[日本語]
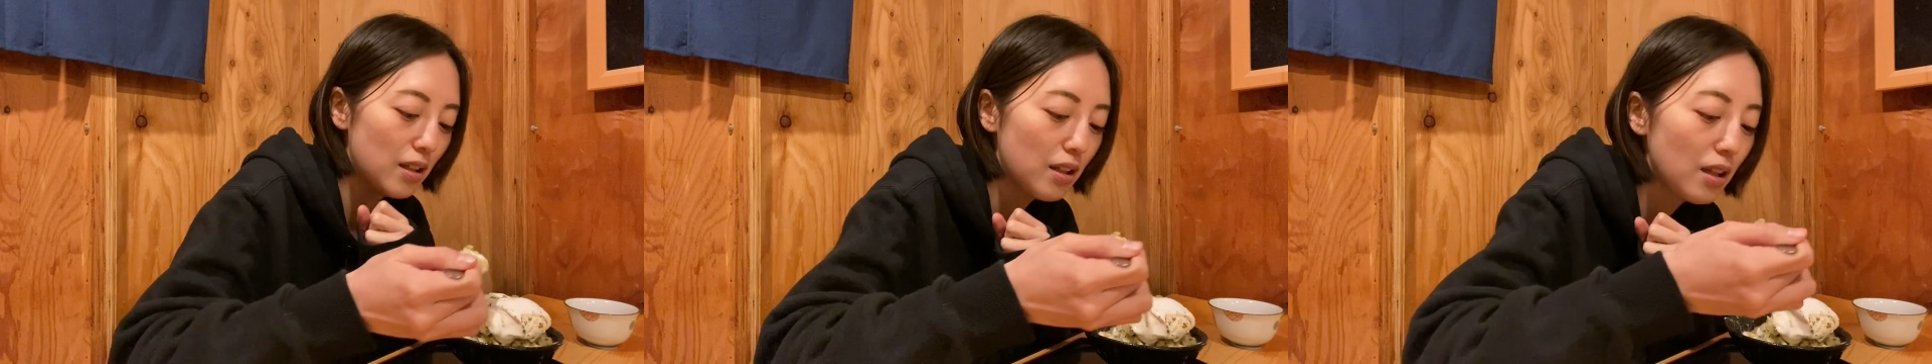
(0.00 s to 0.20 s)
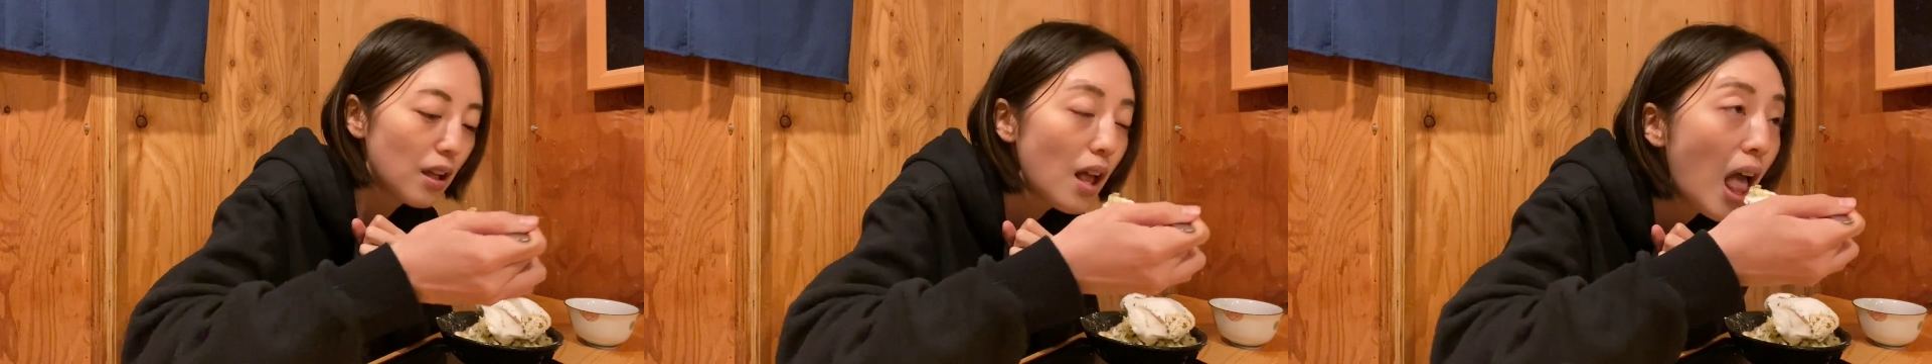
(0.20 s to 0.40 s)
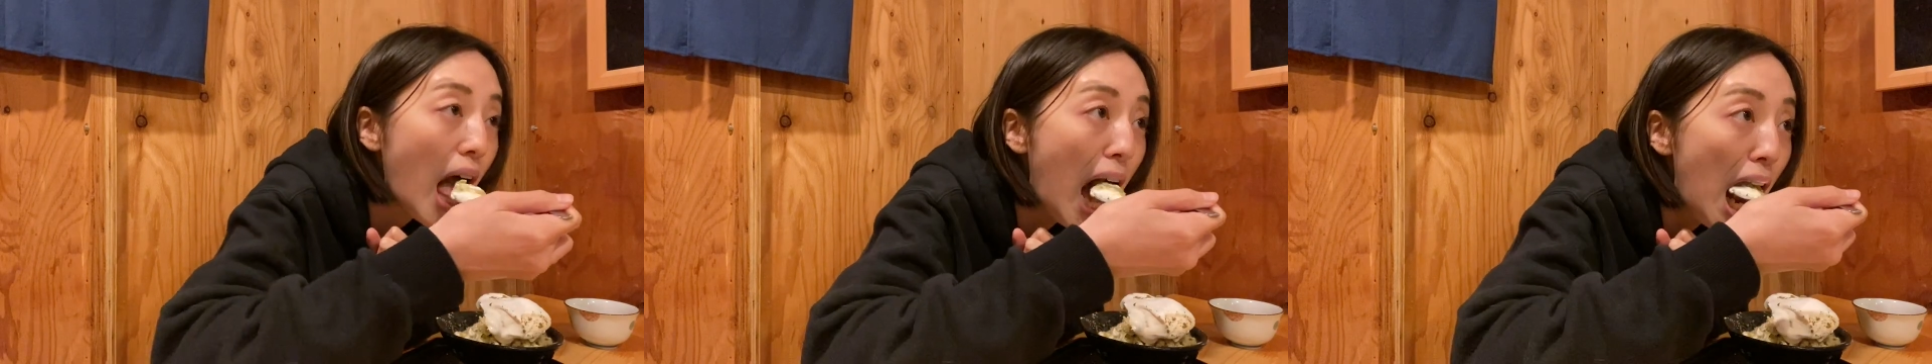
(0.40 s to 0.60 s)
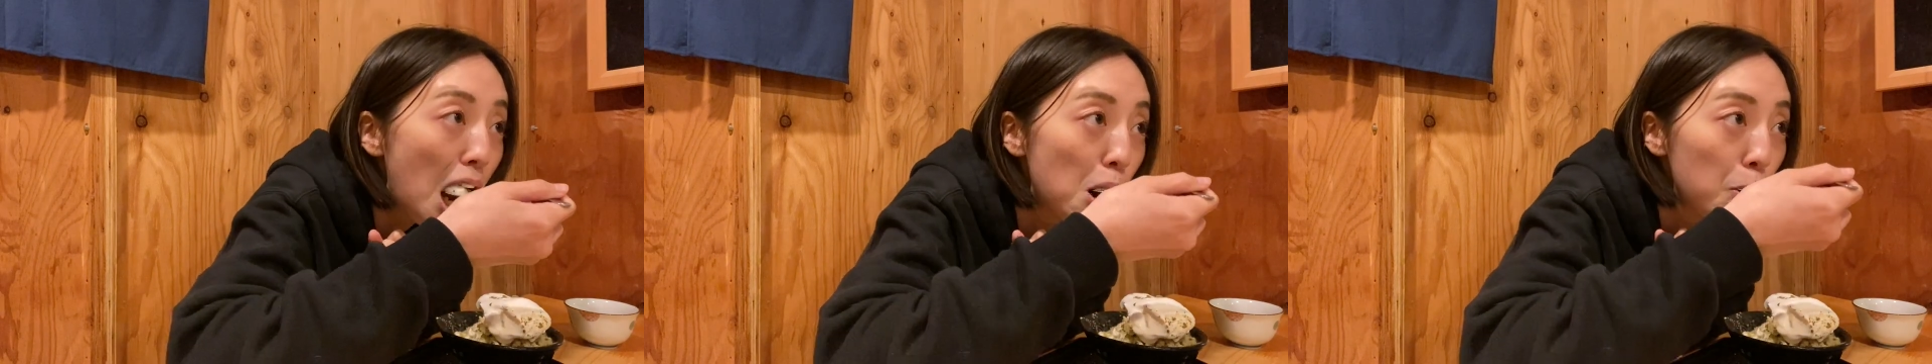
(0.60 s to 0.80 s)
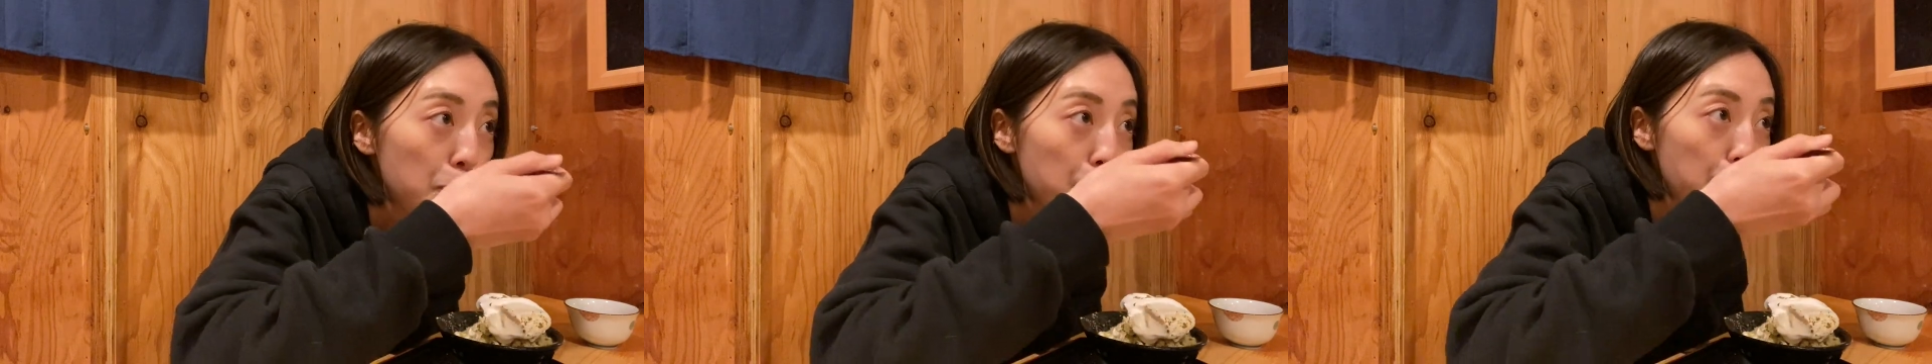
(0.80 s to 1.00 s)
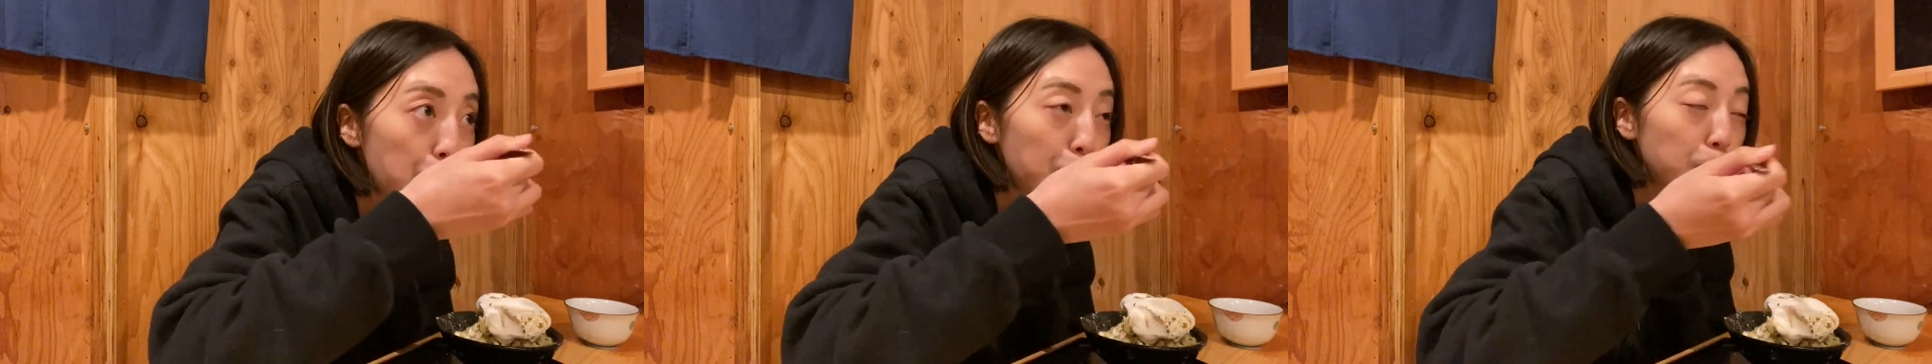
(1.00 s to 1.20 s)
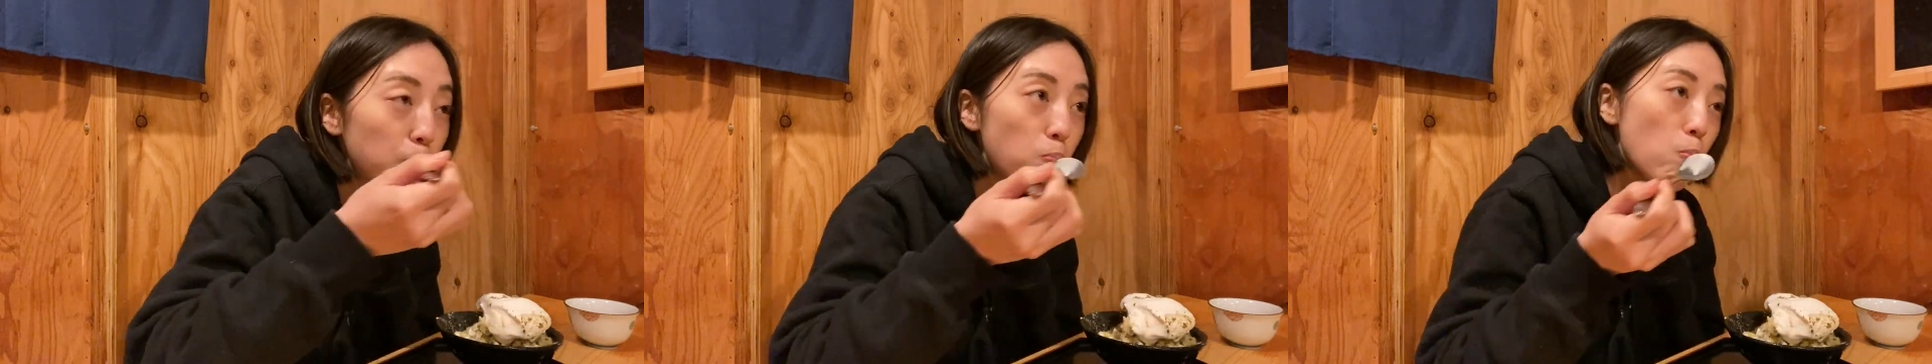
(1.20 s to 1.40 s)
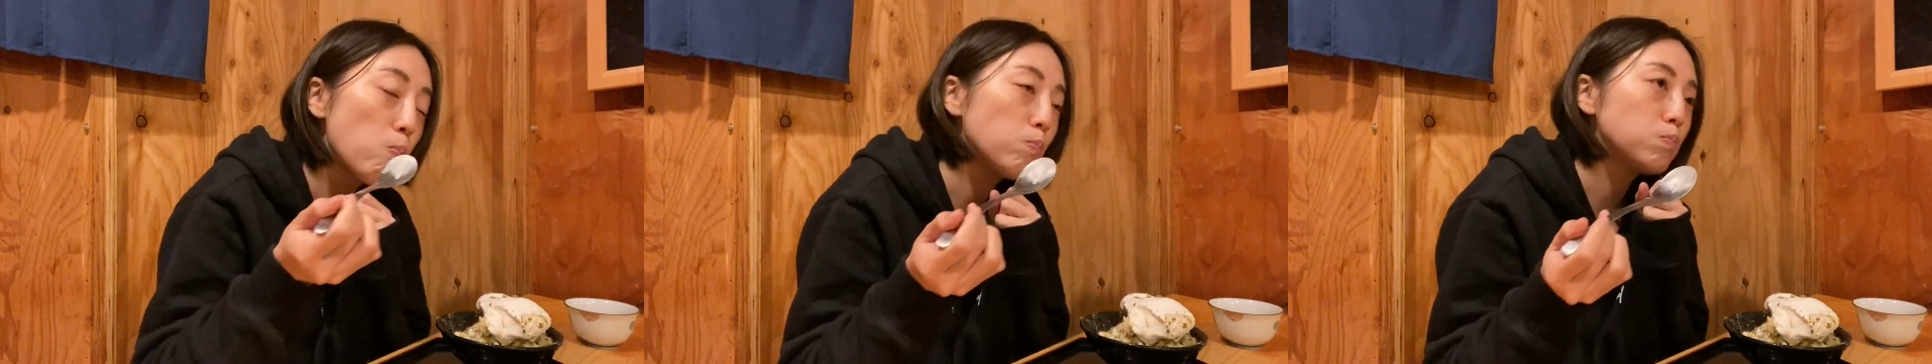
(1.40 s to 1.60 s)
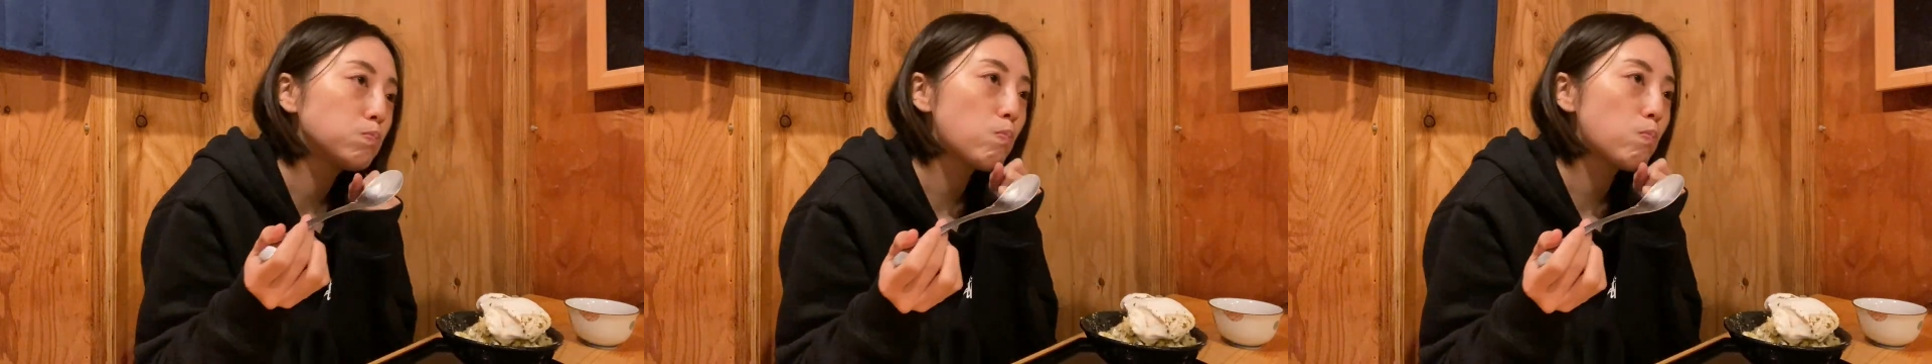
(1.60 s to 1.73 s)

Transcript: リーム系も